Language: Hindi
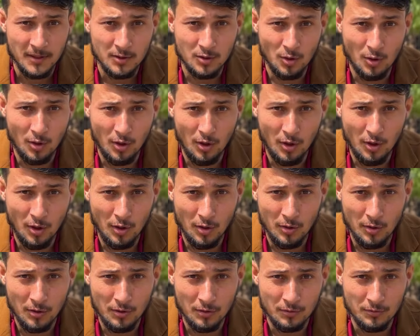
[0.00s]
तो
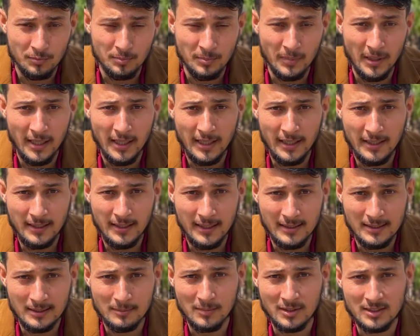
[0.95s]
मैं ये
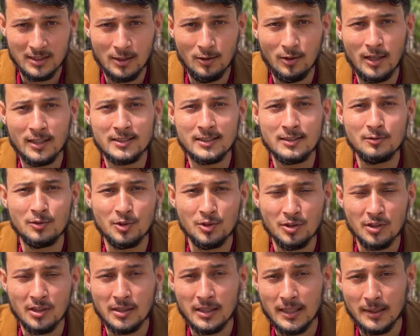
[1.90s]
समझता हूँ आज की वीडियो
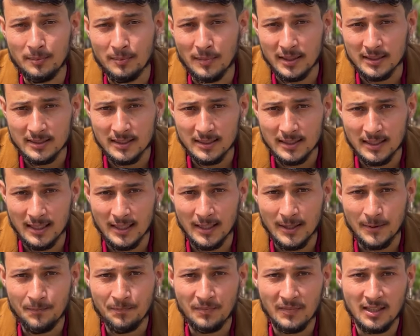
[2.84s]
का ये मकसद है
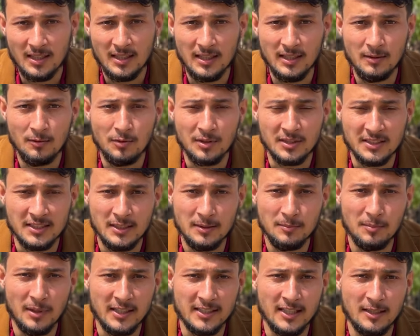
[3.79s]
कि वसीम
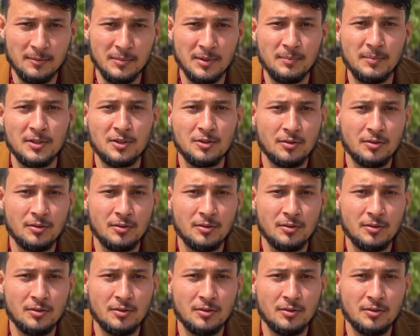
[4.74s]
बादामी पे जो